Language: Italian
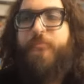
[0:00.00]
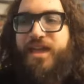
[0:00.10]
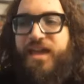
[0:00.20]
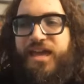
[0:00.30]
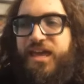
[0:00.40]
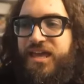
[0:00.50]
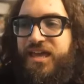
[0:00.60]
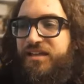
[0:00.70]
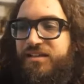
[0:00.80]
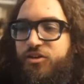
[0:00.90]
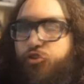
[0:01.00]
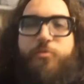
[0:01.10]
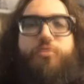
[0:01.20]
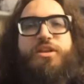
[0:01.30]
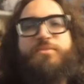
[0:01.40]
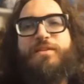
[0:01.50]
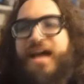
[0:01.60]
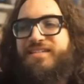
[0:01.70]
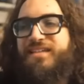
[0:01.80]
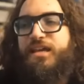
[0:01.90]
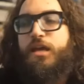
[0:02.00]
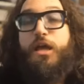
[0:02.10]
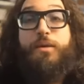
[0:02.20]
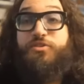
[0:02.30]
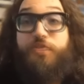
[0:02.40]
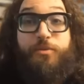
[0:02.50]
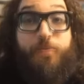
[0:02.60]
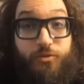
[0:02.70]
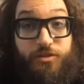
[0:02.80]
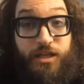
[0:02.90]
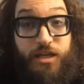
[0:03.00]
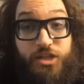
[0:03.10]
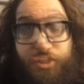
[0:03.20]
come, come uno potrebbe aspettarsi da questo tipo di prodotti.